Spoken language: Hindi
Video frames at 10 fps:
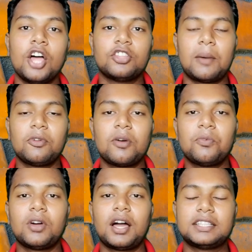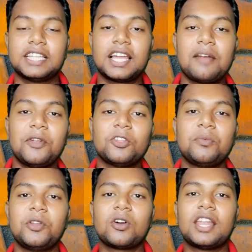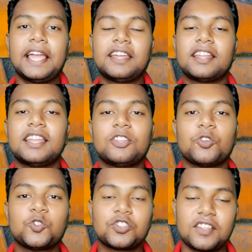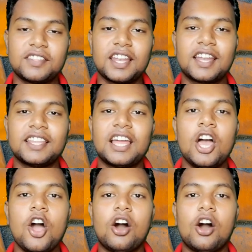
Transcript: तो आप लोग को अच्छा लगा वीडियो तो वीडियो को लाइक कर देना दोस्तों के साथ शेयर कर देना